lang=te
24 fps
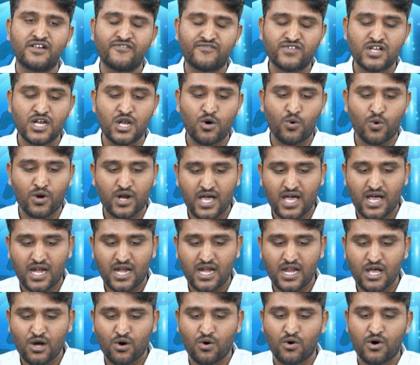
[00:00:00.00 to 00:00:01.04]
నిఫ్టీలో ఉన్నాయి
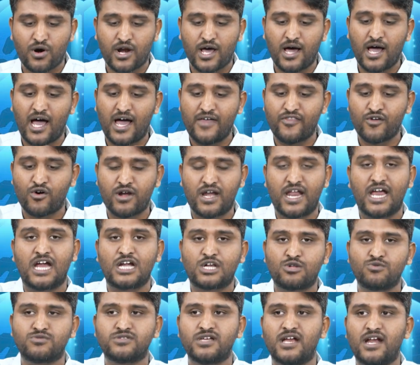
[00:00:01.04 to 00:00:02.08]
అన్నీ కూడా అది కూడా
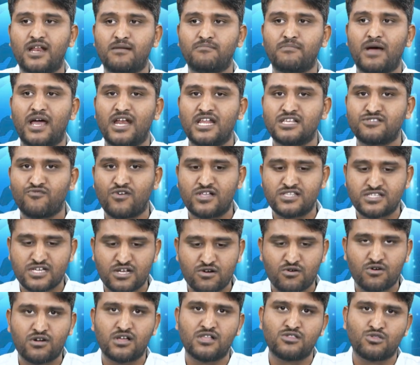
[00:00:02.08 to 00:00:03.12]
నెగిటివ్ సైడ్ అండ్ మైనస్ వన్
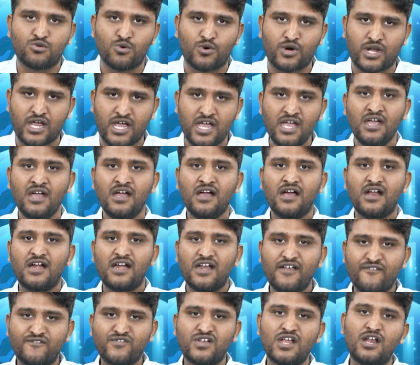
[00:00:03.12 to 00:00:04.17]
సైడ్ ఉండటం తోటి
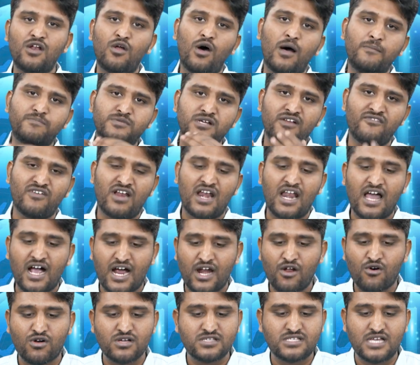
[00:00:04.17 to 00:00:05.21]
నిఫ్టీలో అప్ సైడ్ వెళ్ళినా
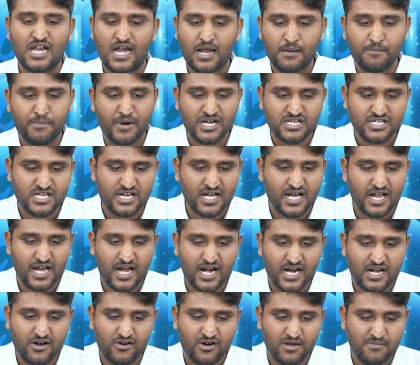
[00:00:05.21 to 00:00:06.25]
కానీ ఒక సెల్లింగ్ ప్రెషర్
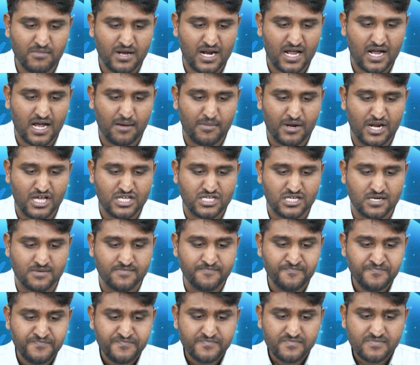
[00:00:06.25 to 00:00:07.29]
క్రియేట్ అవ్వడం మనం గమనించాం
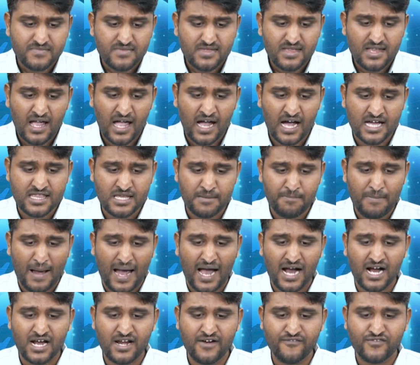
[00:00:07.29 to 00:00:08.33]
అదే
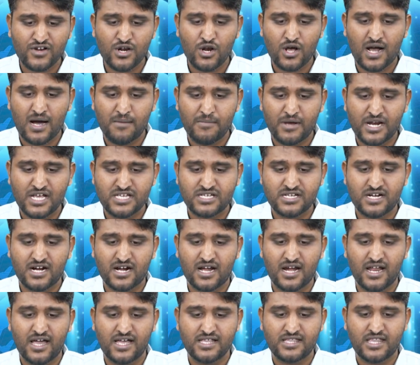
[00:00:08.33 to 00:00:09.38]
బ్యాంక్ నిఫ్టీలో
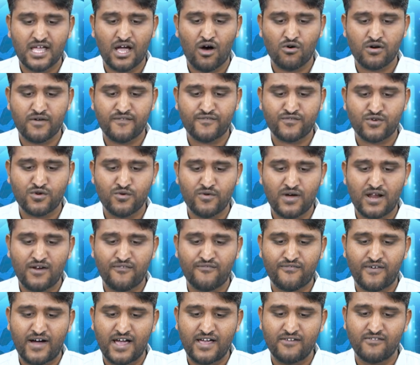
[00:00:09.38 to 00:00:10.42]
గమనించినట్లయితే అవుట్ ఆఫ్
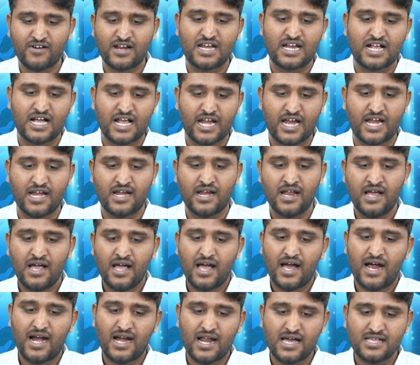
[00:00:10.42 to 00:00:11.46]
ట్వెల్వ్ ఫైవ్ వర్ ఇన్ గ్రీన్
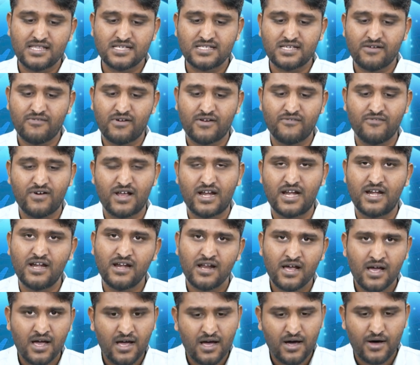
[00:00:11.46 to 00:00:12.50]
అండ్ అదర్ సెవెన్ వర్ ఇన్
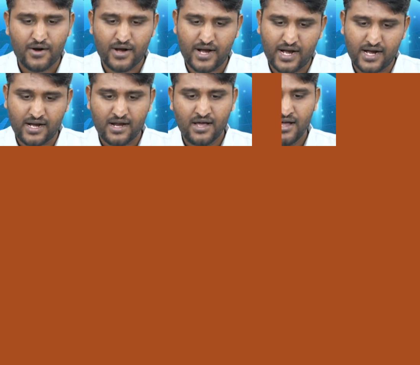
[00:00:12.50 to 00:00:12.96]
రెడ్